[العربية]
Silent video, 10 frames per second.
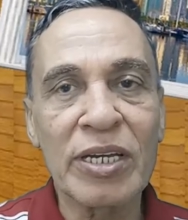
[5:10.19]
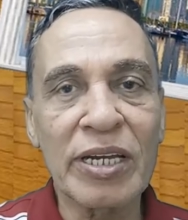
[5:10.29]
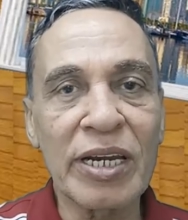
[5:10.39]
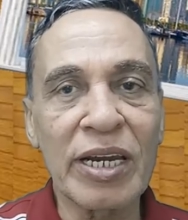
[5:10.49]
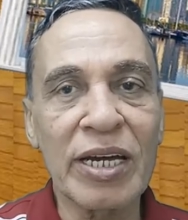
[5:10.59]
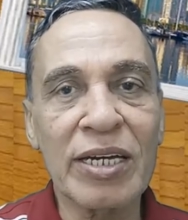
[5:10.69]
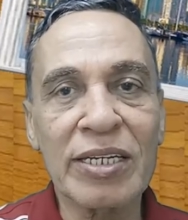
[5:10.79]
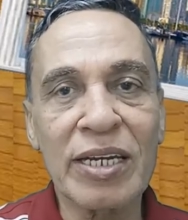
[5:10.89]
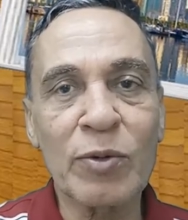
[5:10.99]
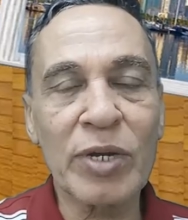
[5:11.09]

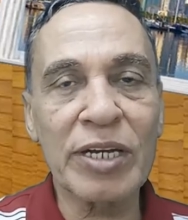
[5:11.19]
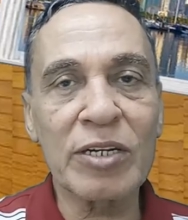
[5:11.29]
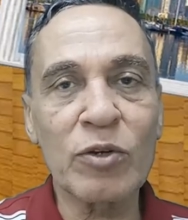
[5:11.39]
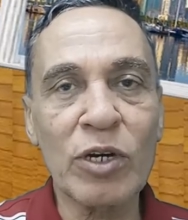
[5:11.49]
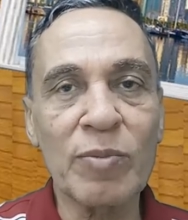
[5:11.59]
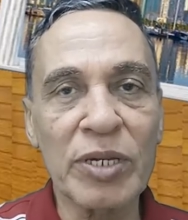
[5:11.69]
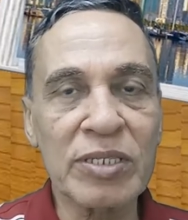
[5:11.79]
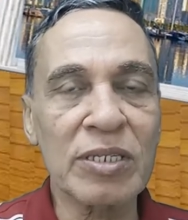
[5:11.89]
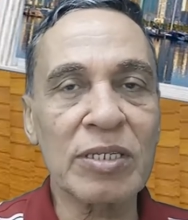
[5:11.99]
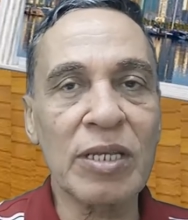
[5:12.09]
الا لو كان النوع
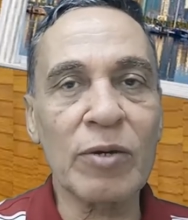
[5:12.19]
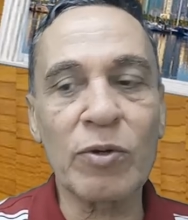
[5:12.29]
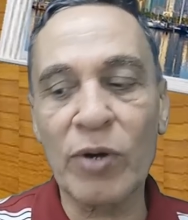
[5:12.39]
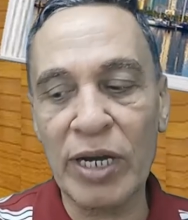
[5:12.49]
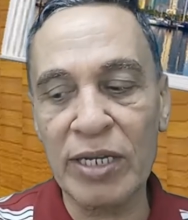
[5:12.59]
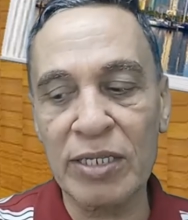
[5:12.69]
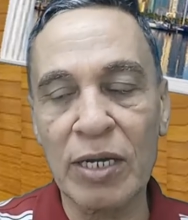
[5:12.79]
البسيط ده والواحد